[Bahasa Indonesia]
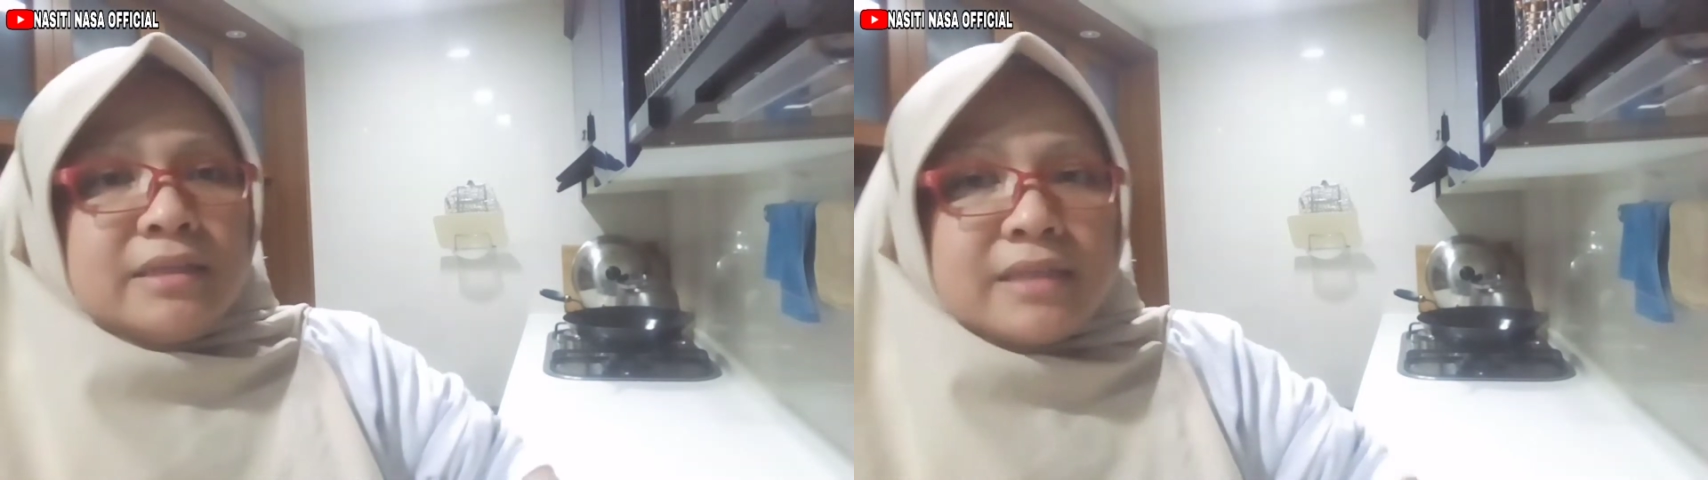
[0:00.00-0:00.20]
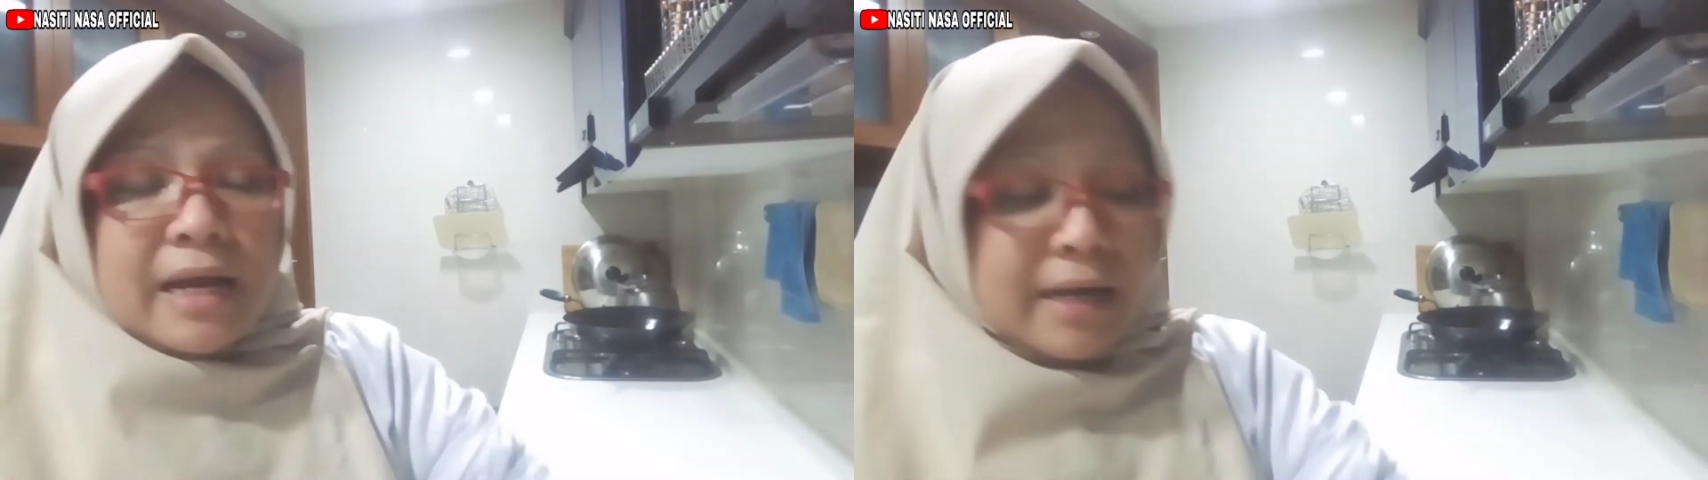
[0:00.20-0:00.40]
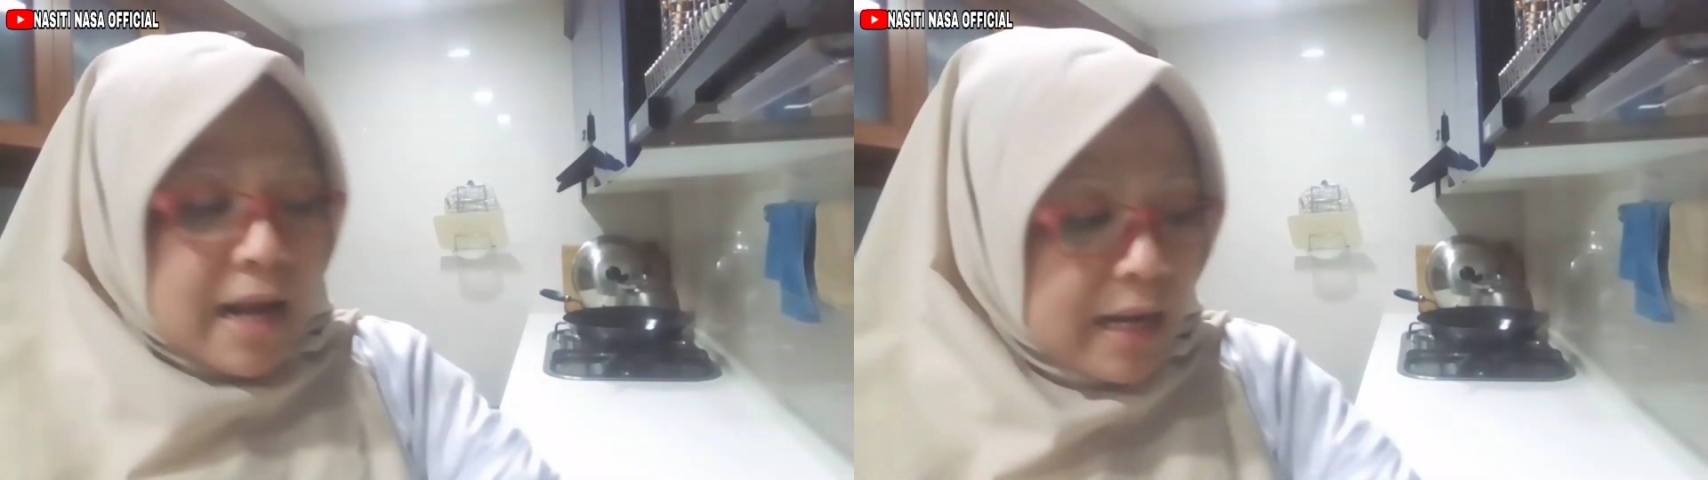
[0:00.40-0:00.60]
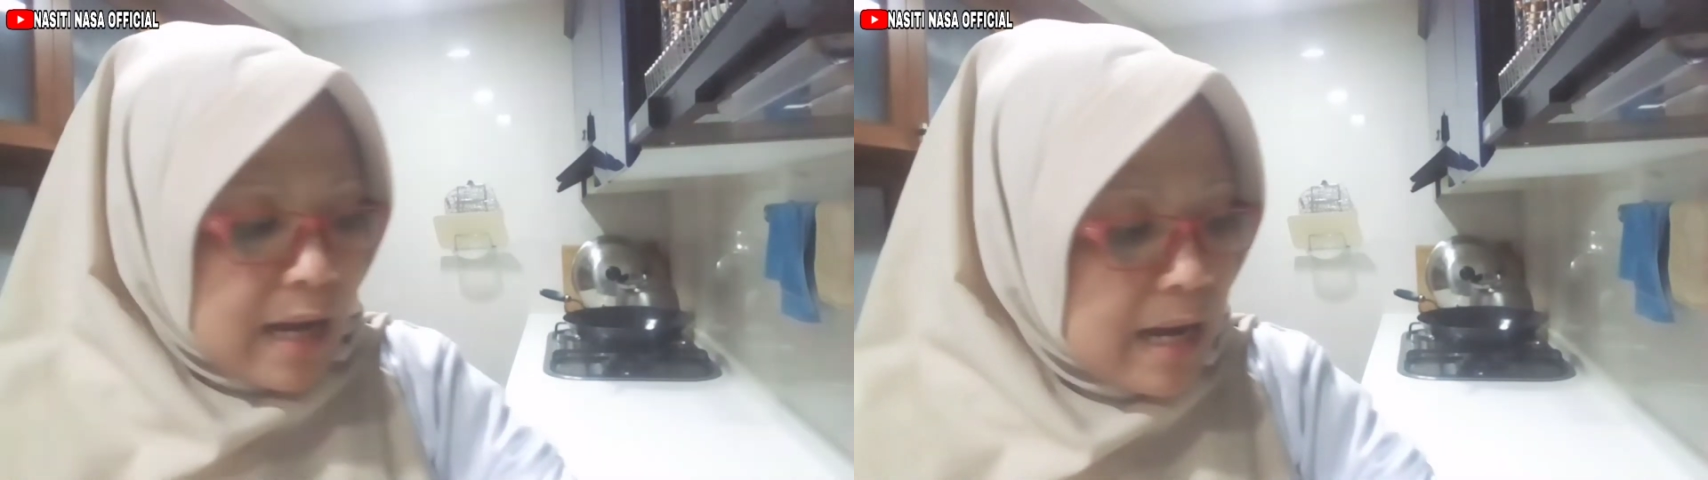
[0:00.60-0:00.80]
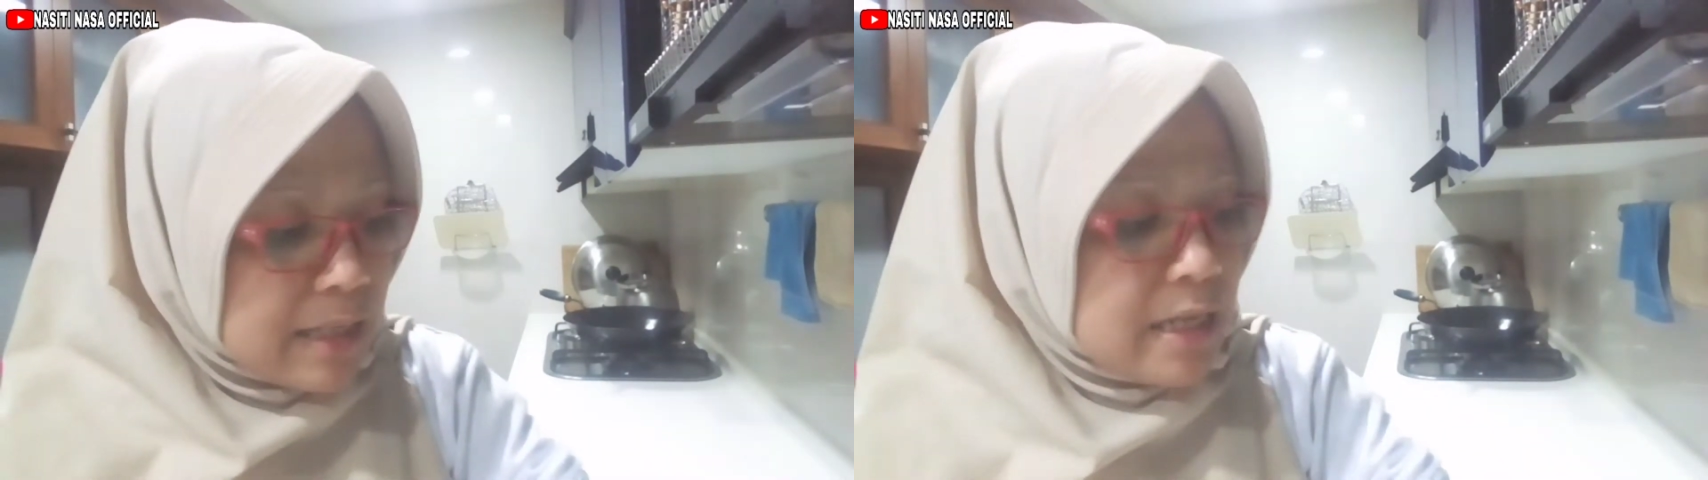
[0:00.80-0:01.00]
sana
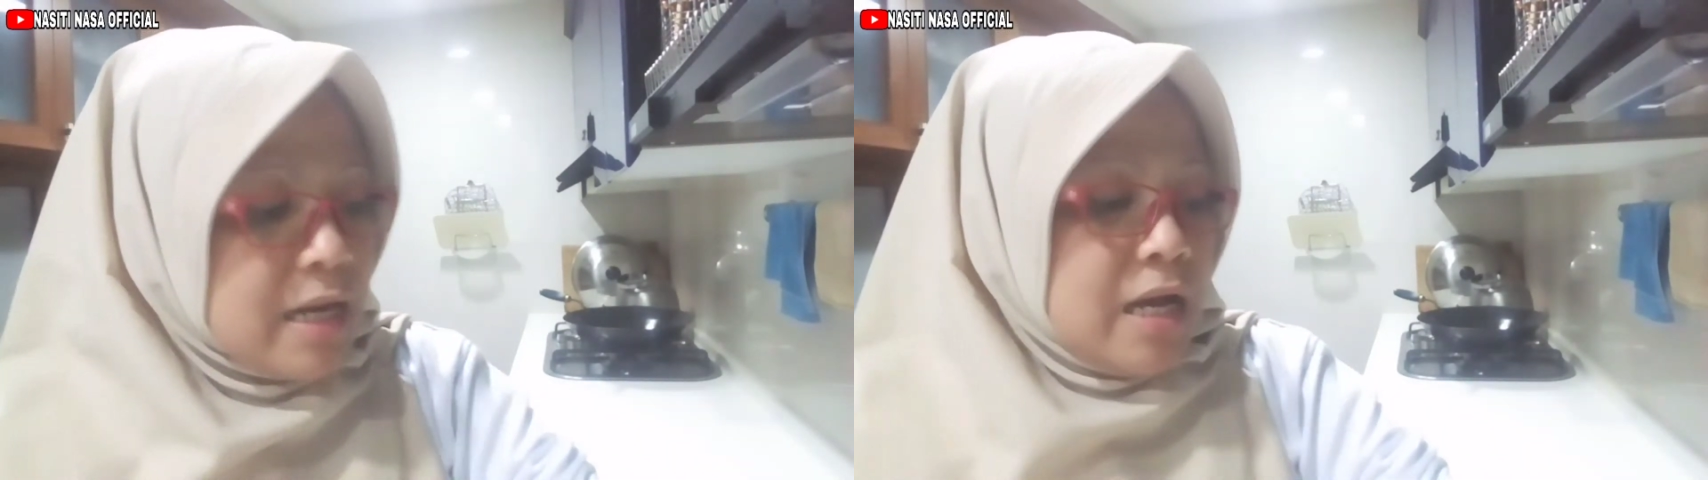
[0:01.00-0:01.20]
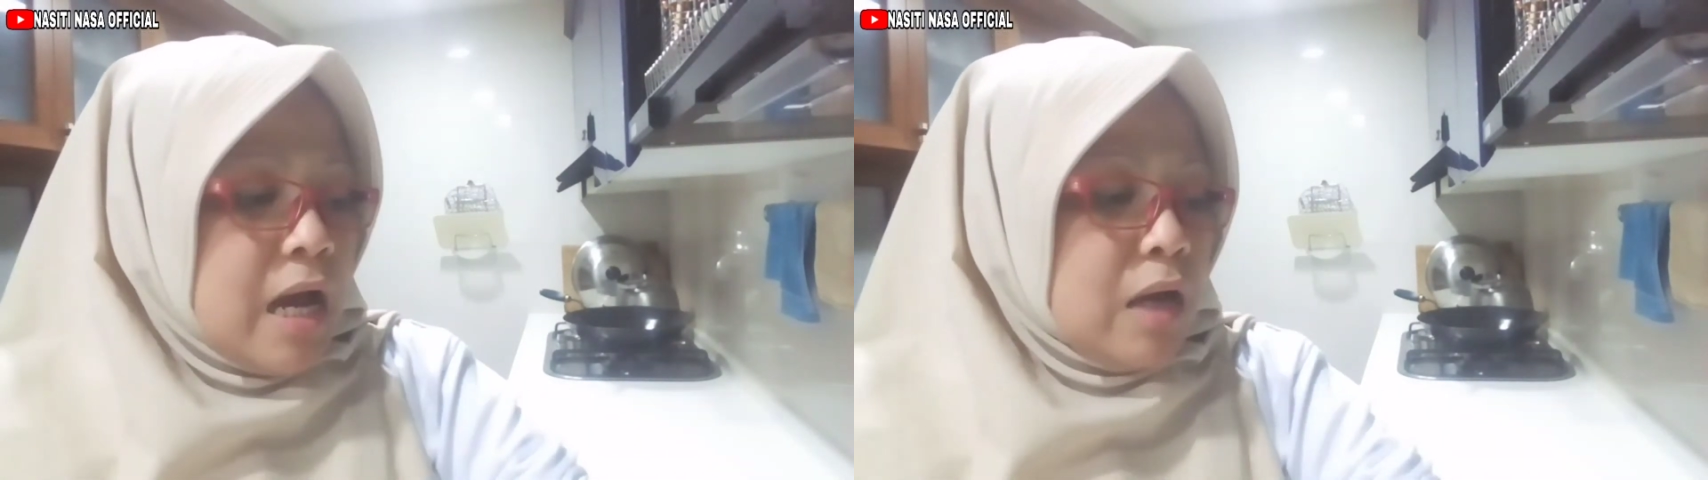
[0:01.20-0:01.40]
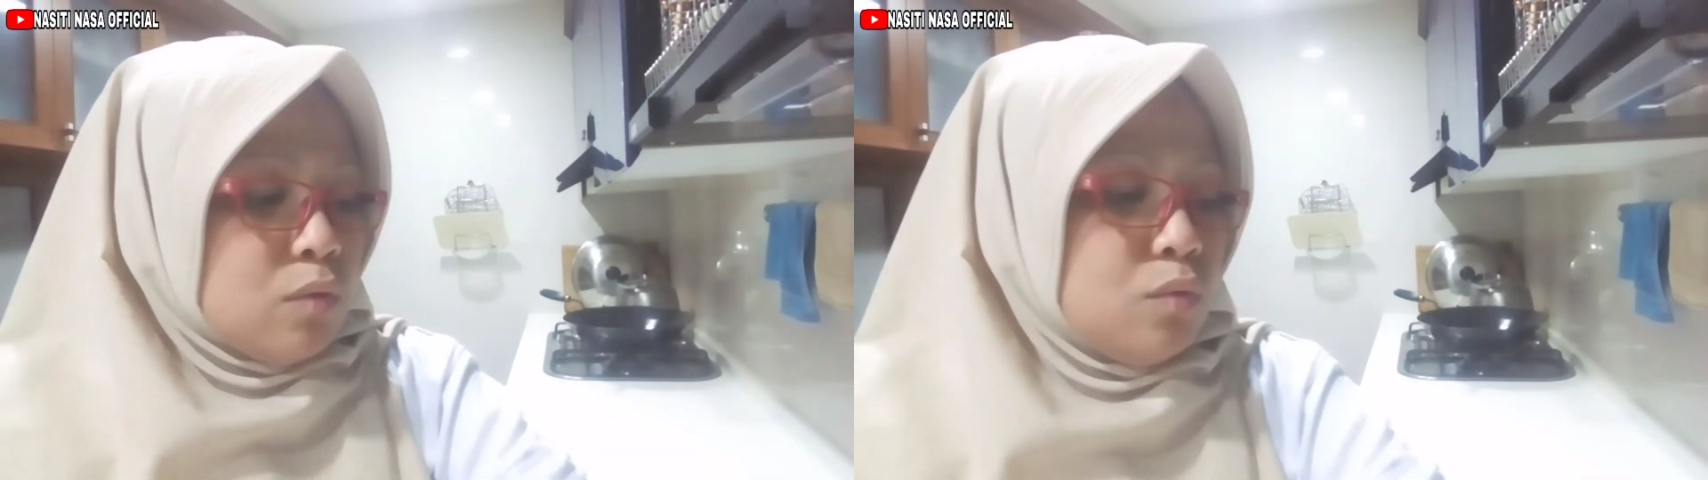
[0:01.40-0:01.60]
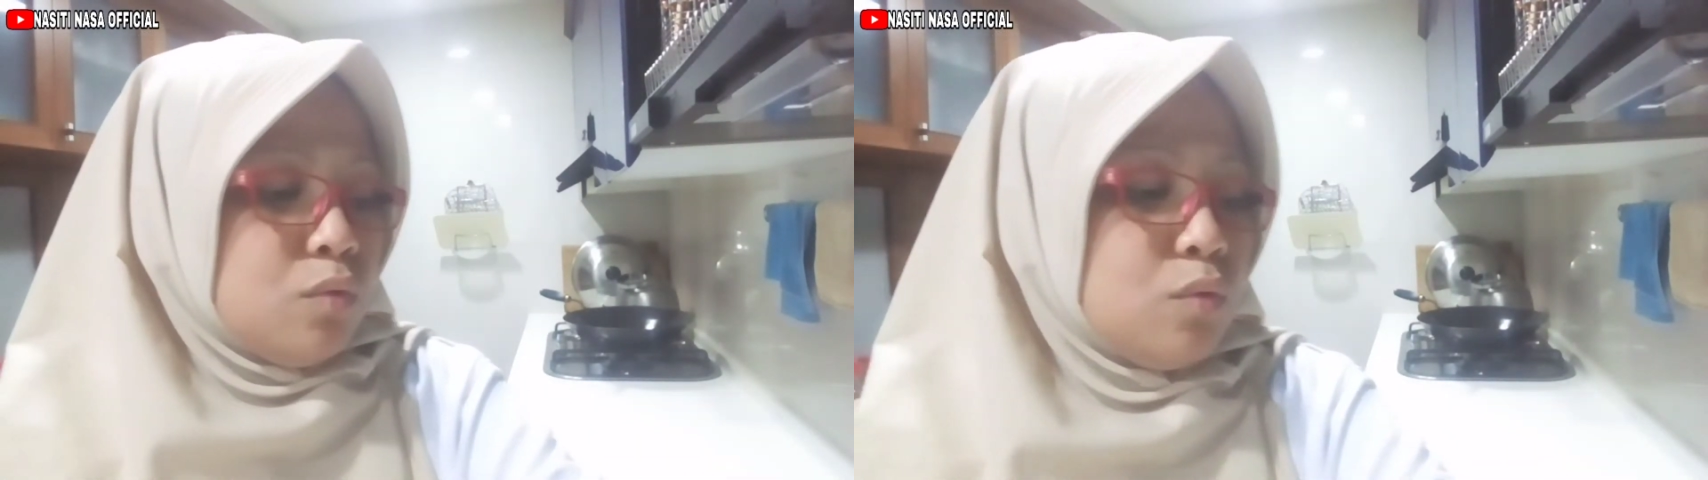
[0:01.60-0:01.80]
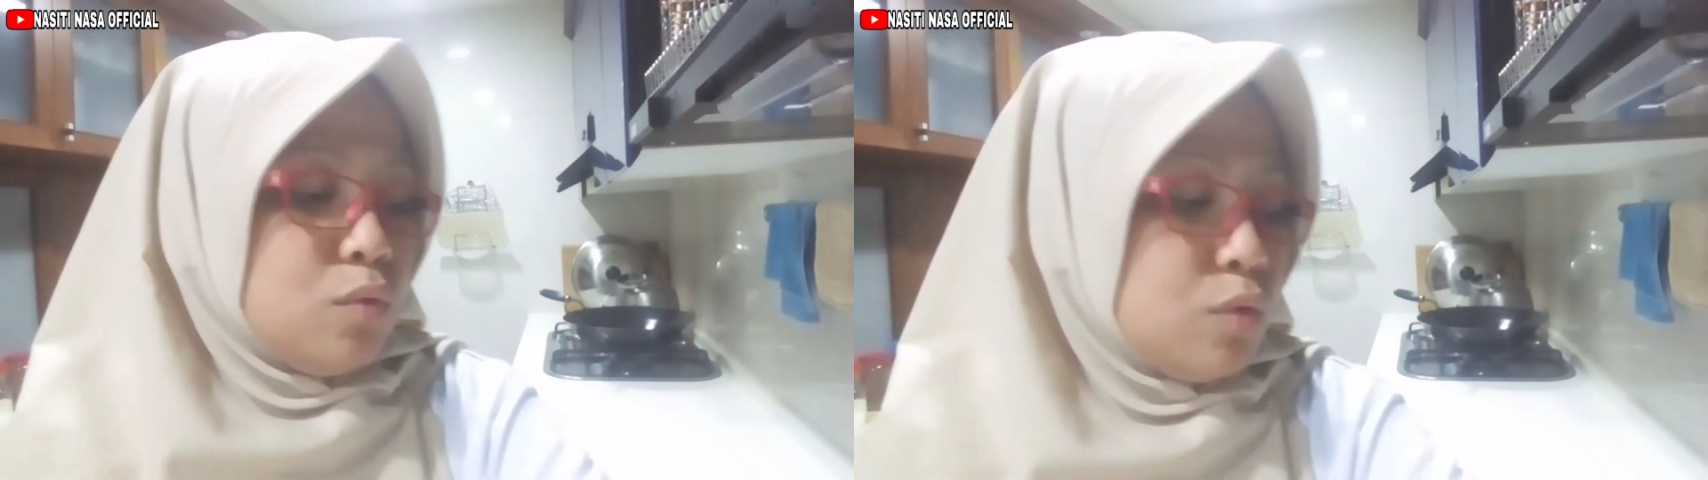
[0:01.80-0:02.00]
kan
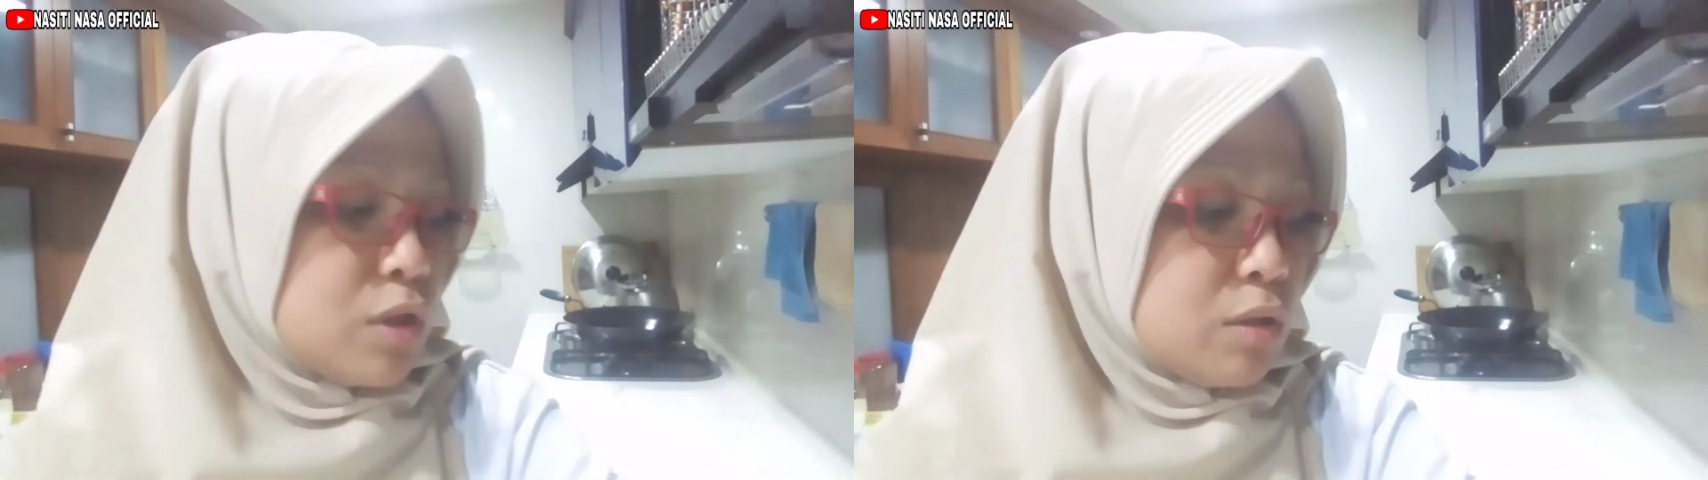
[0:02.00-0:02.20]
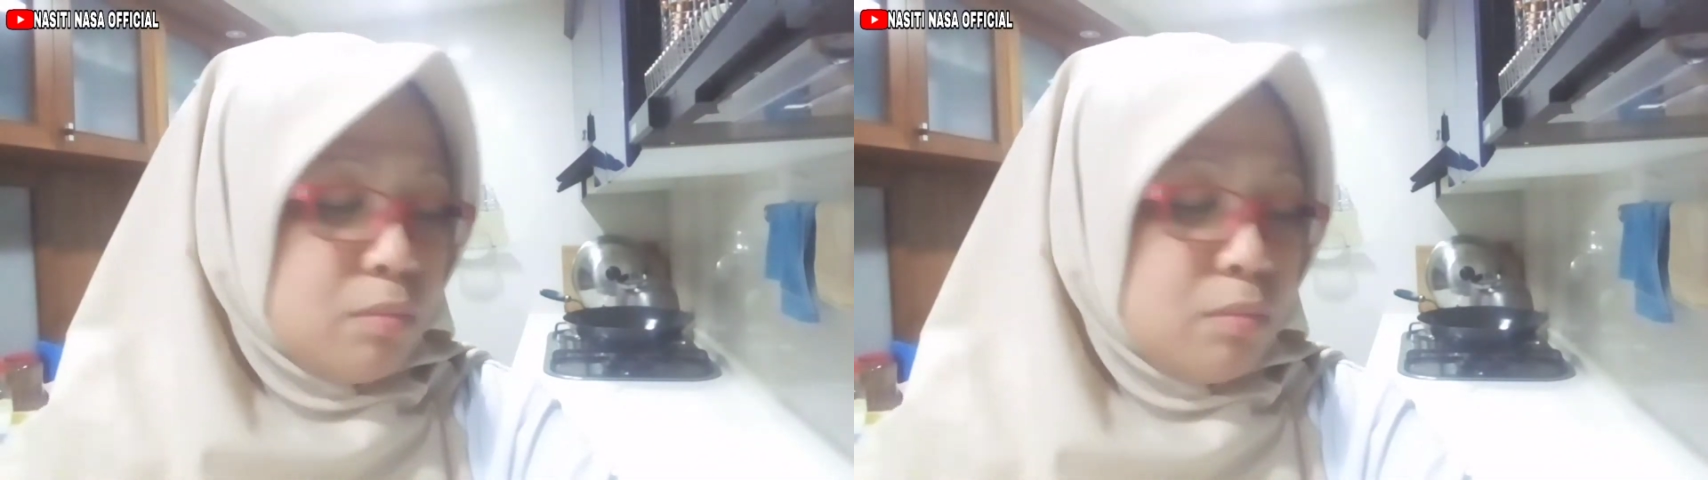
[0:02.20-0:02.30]
harus